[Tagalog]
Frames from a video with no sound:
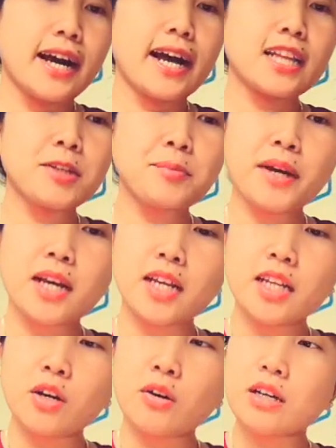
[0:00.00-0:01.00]
ang ating mga
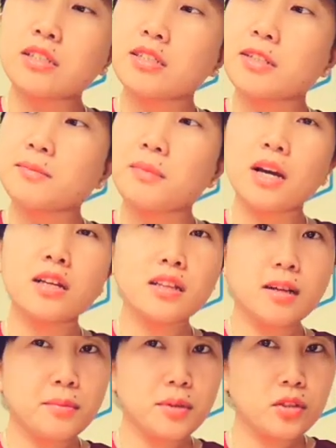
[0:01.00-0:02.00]
ginawa kasi, bakit
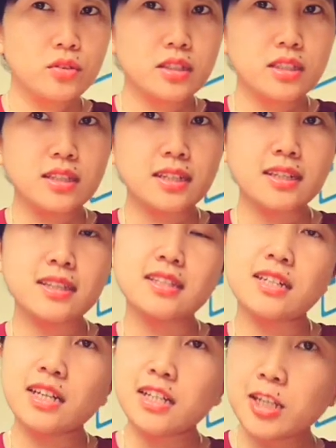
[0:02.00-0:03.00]
nga ba ito nagtitrending?
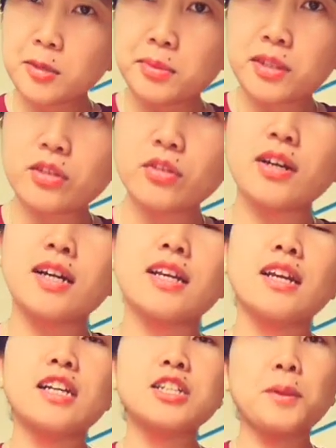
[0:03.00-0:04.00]
Kanya ba to?
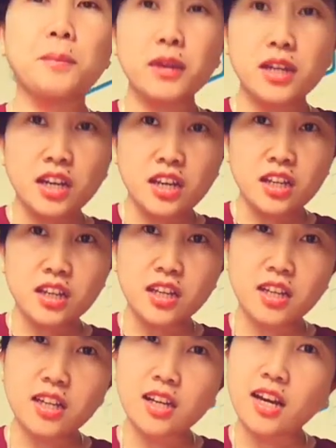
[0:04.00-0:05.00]
Ayan, syempre nakita
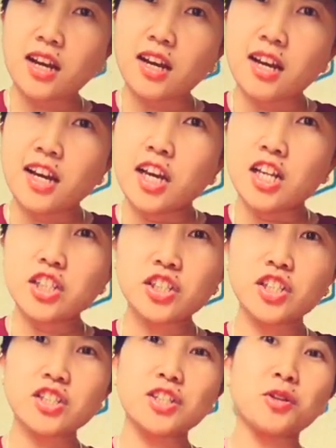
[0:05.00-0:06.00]
niya na,
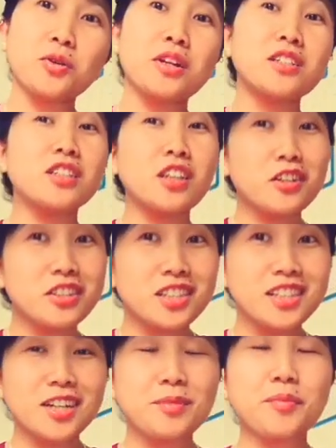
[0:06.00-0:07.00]
in-screenshot ko lang siya, tapos
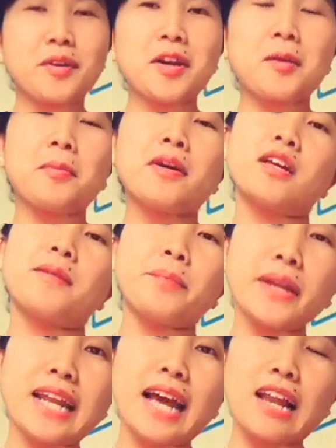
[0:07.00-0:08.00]
kinarap-crap. Ayan,
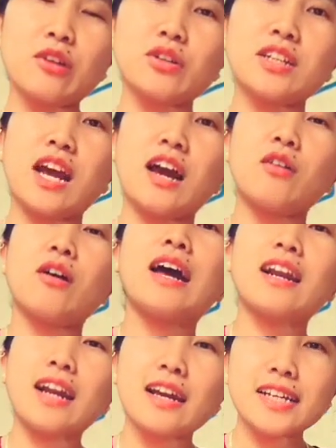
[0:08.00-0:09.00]
pinalo niya ako.
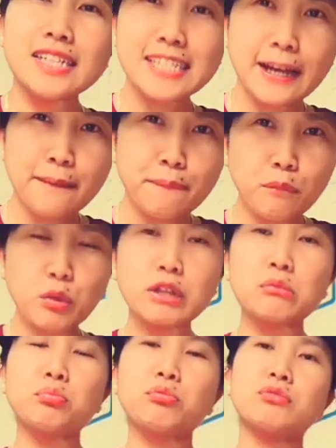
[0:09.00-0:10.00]
Aray, isang
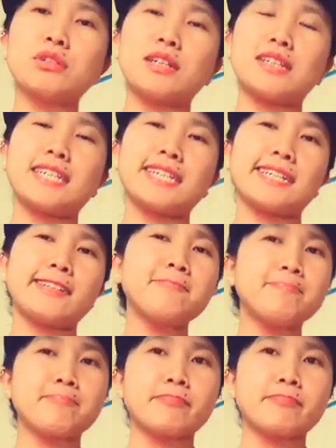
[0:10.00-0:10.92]
buwan po yan. Ayan